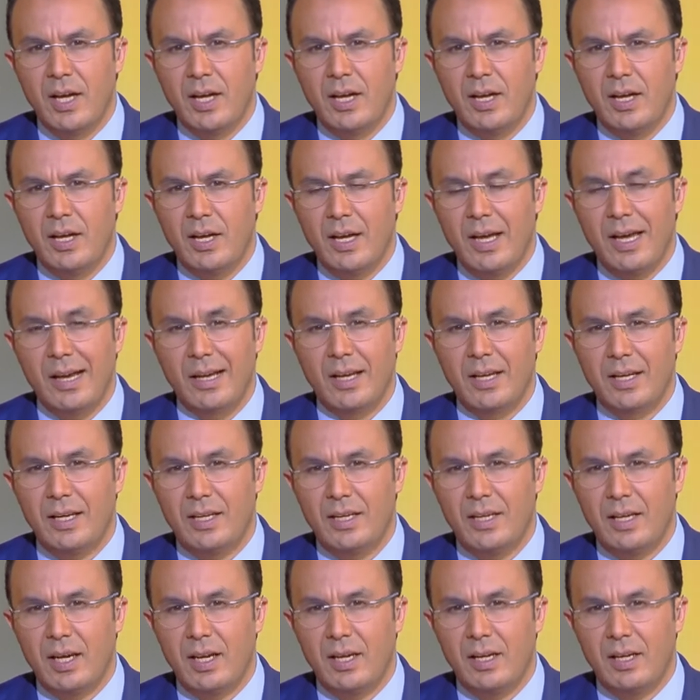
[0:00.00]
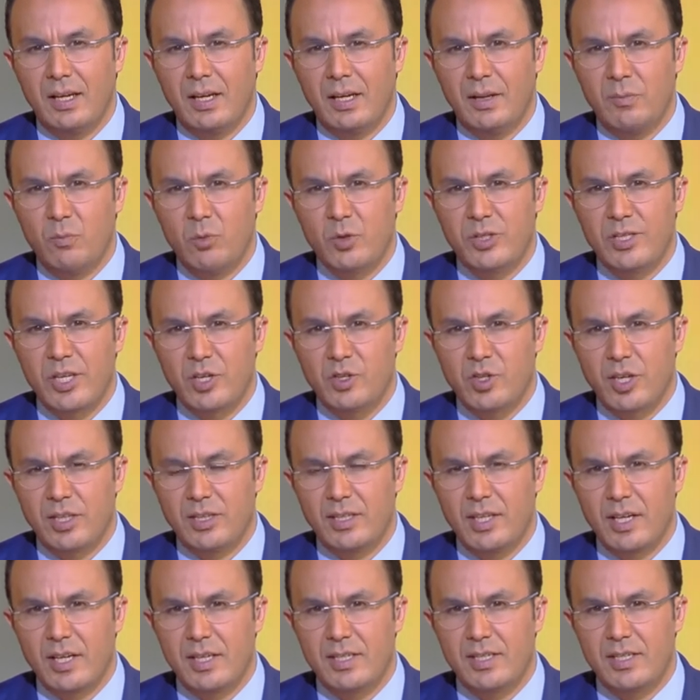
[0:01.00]
آخر
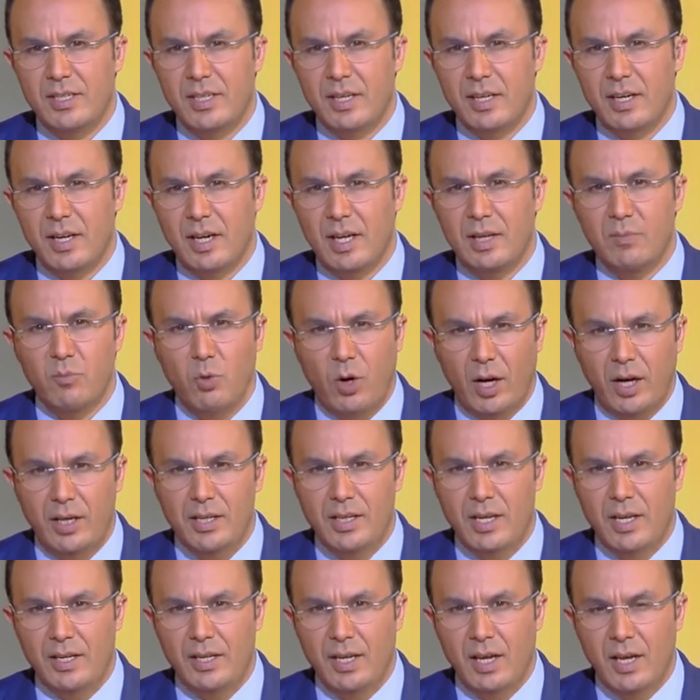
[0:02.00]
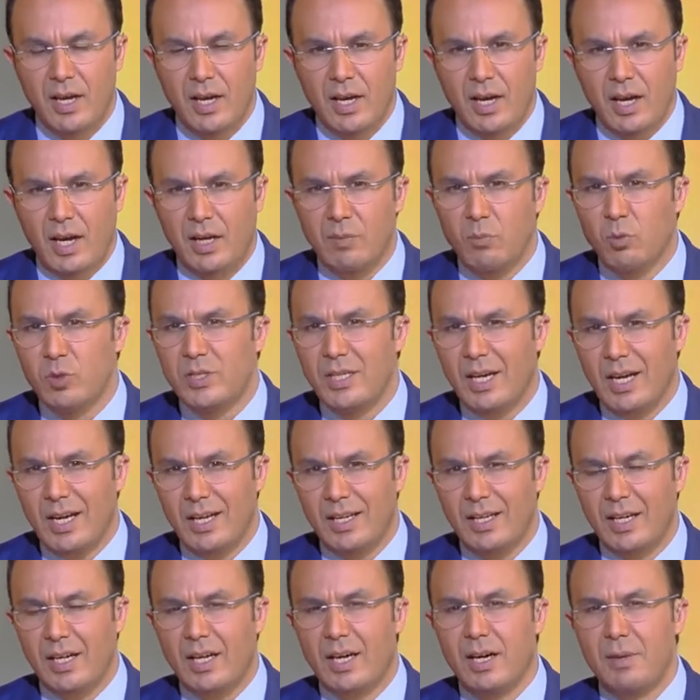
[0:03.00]
المستجدات آه، المحينة
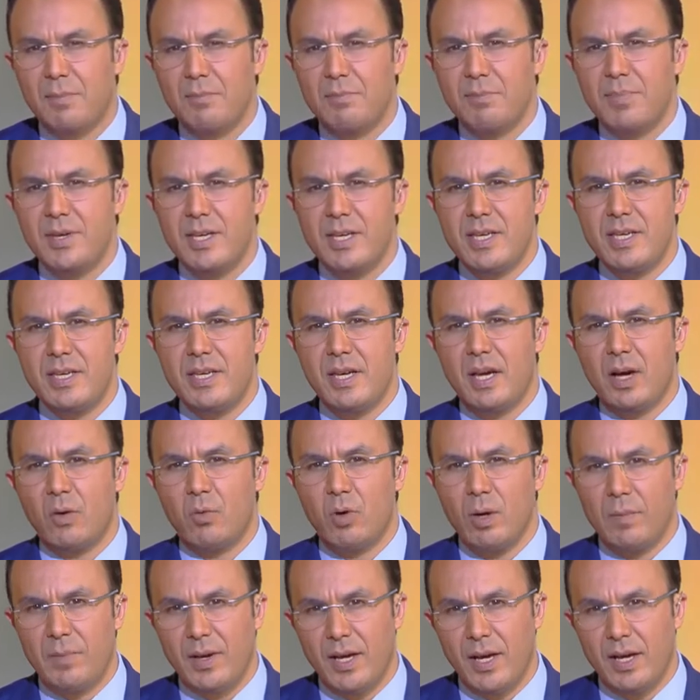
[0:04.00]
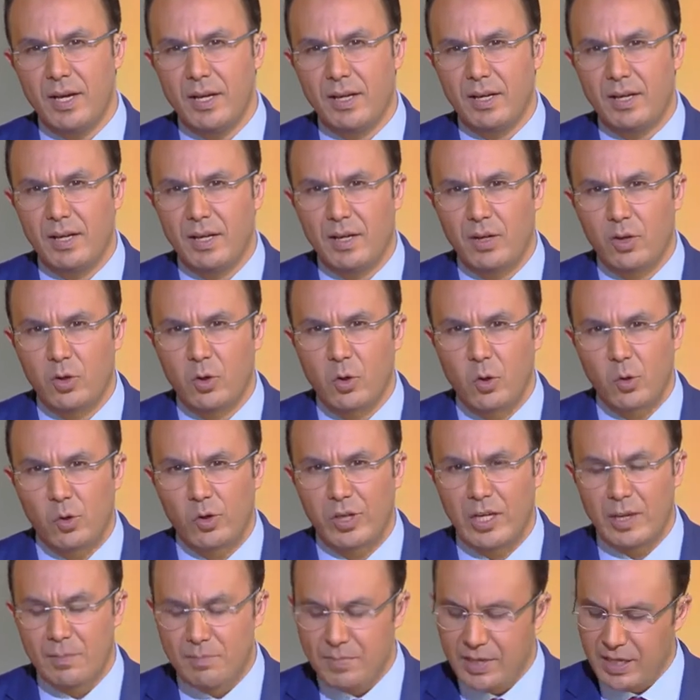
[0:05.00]
المتعلقة بوباء آه،
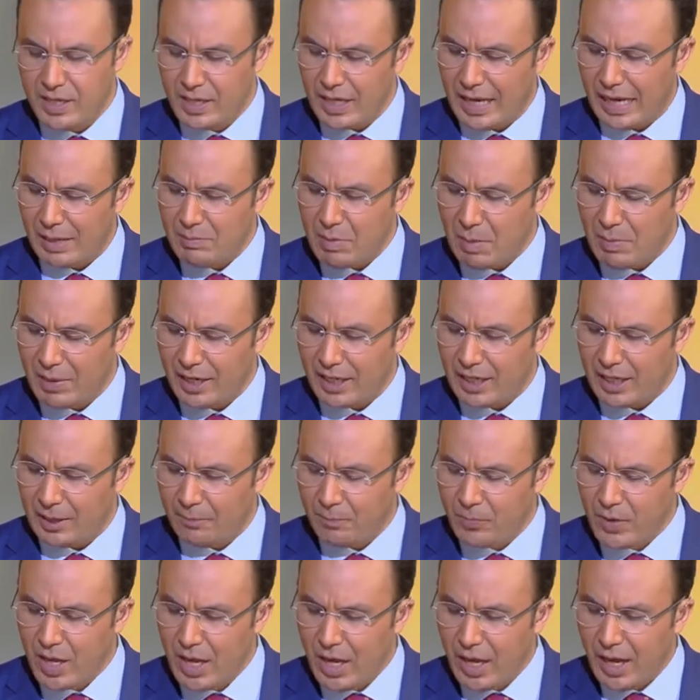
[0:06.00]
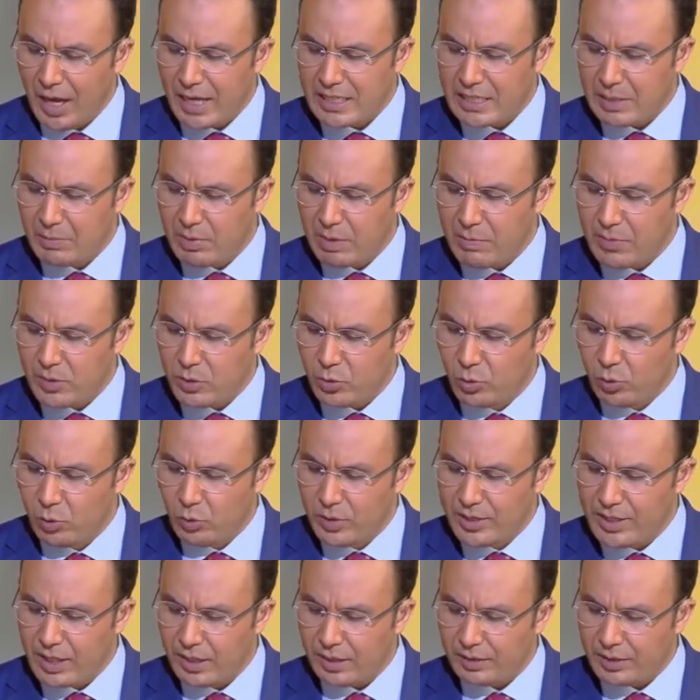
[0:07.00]
كورونا بالمملكة حسب مسؤول
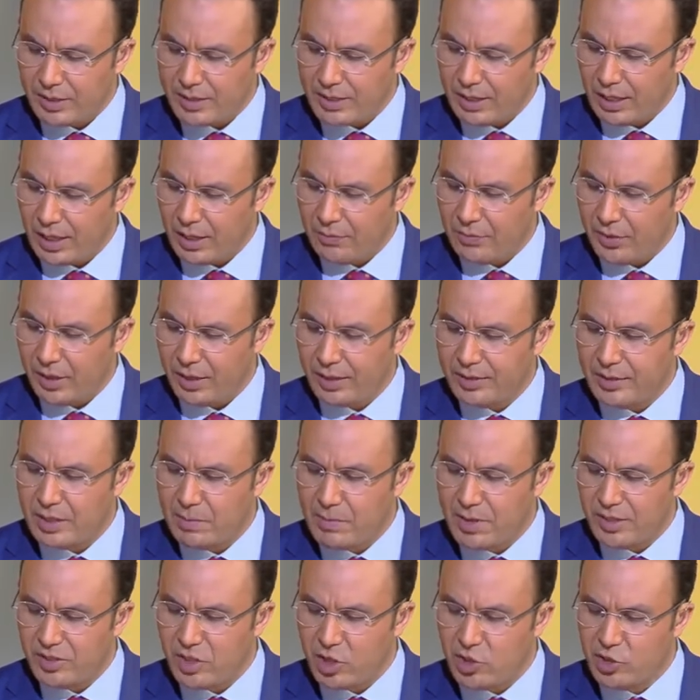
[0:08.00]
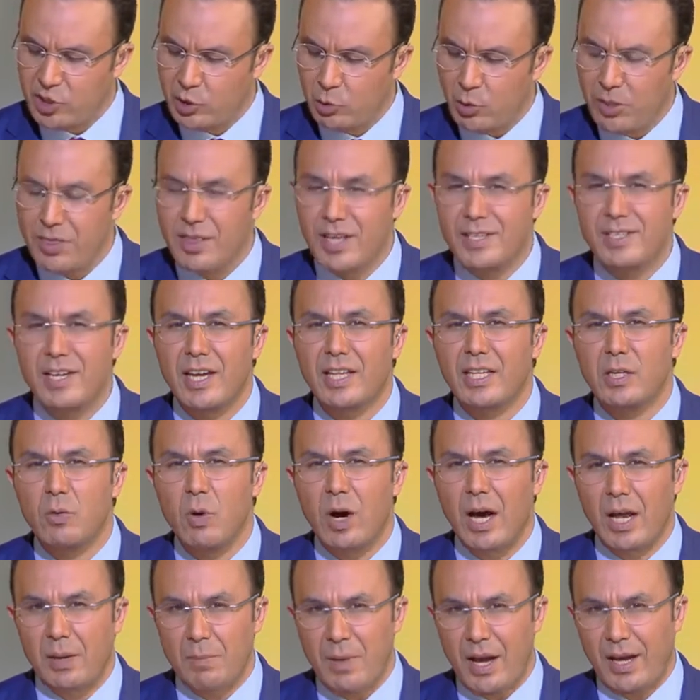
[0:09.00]
وزارة الصحة فقد تم تسجيل
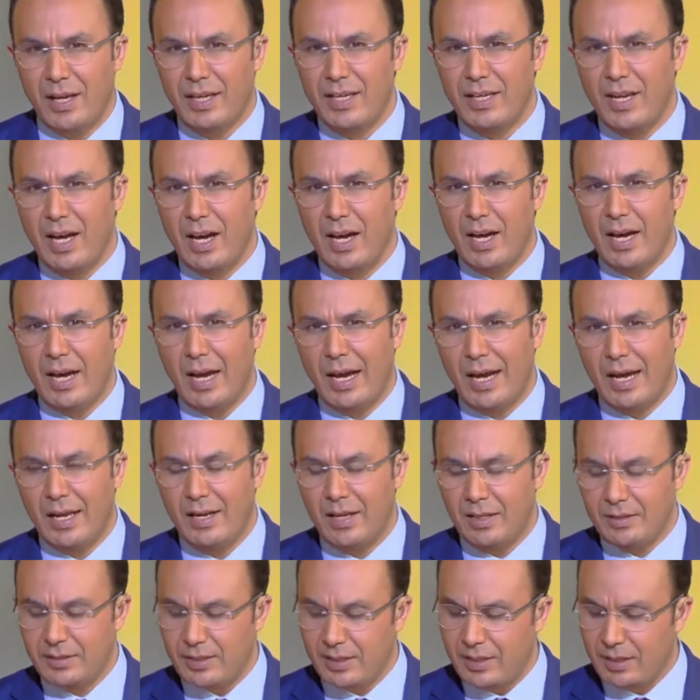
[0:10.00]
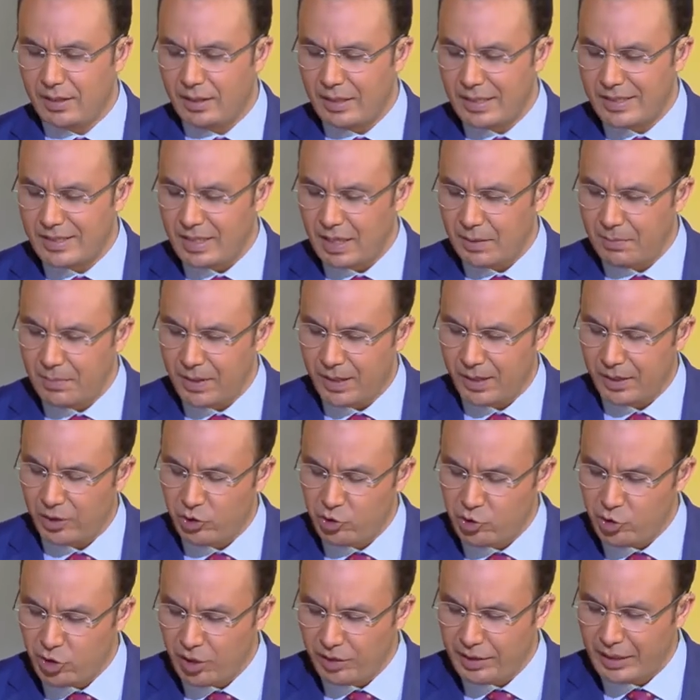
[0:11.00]
42 حالة إصابة
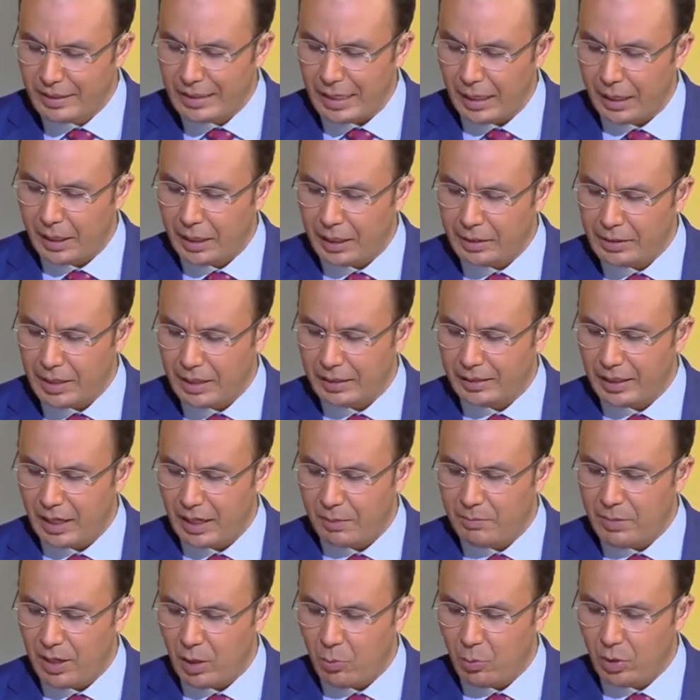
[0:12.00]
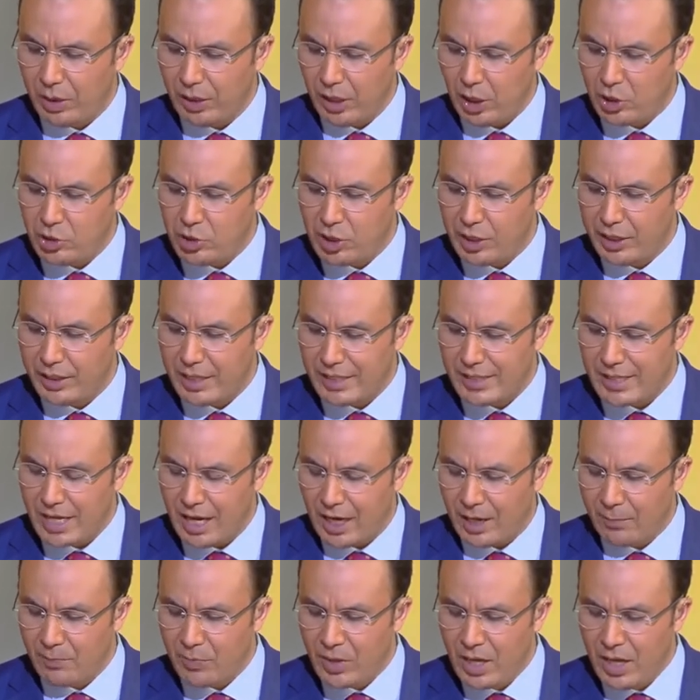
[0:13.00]
جديدة خلال ال 24
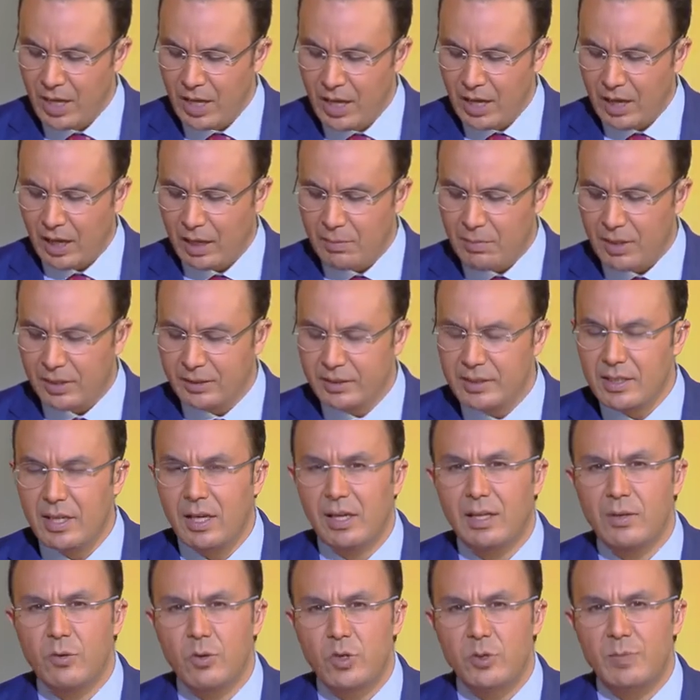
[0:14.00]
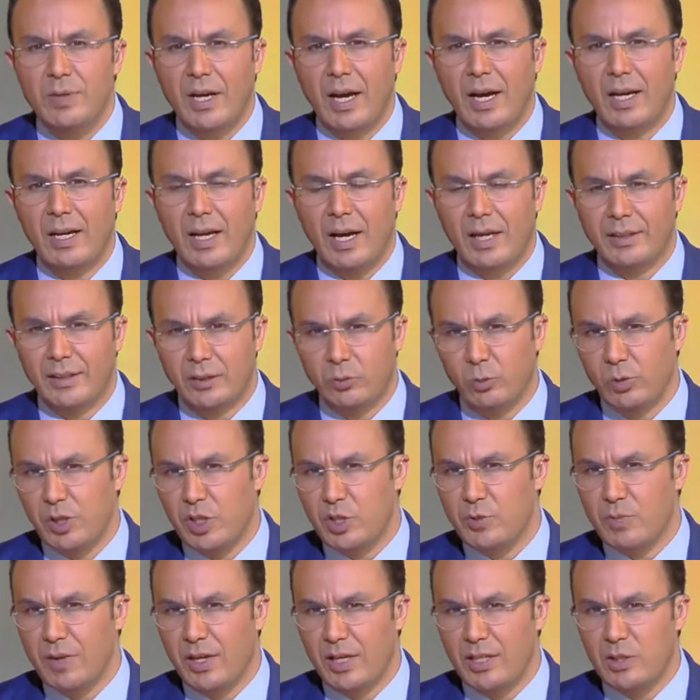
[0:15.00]
ساعة الماضية ليصبح العدد
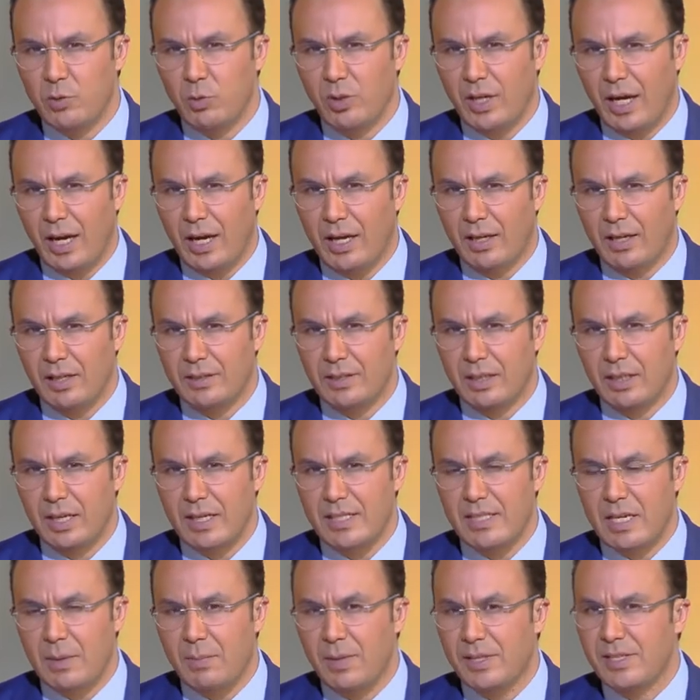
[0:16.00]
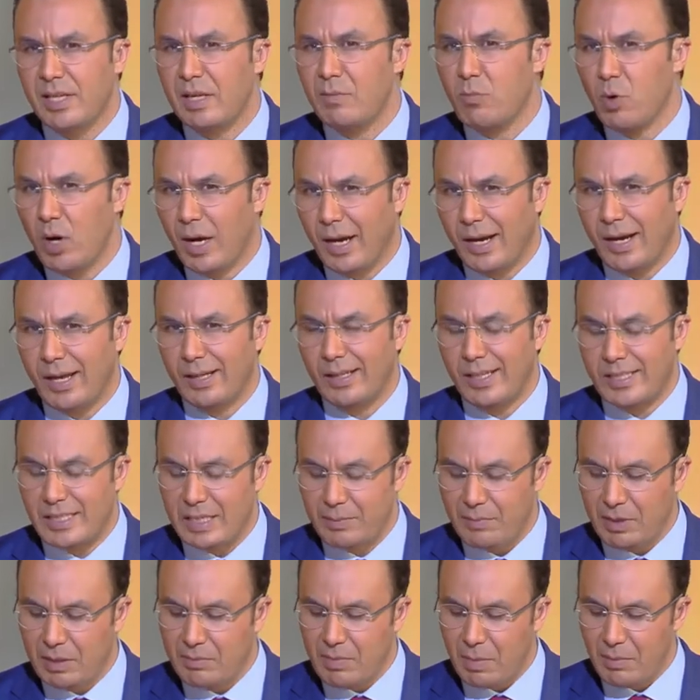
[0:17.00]
الإجمالي لحالات الإصابة المؤكدة
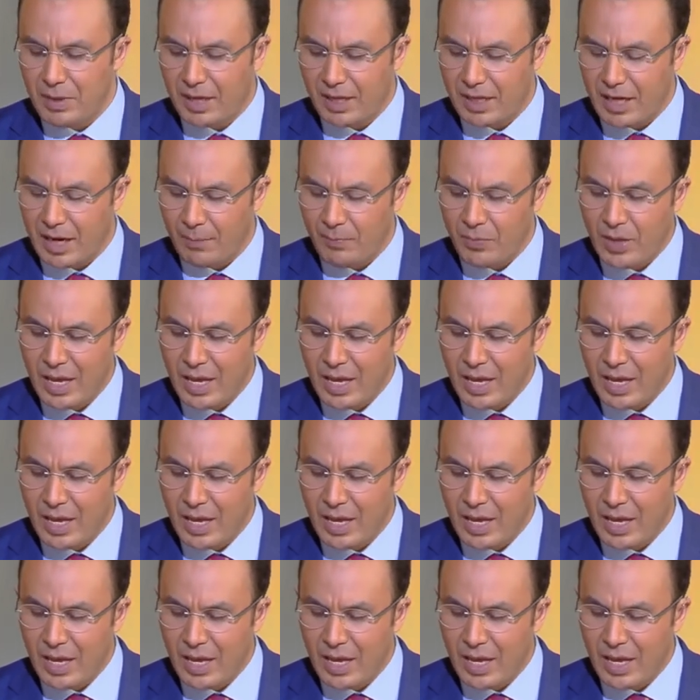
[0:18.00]
بالمملكة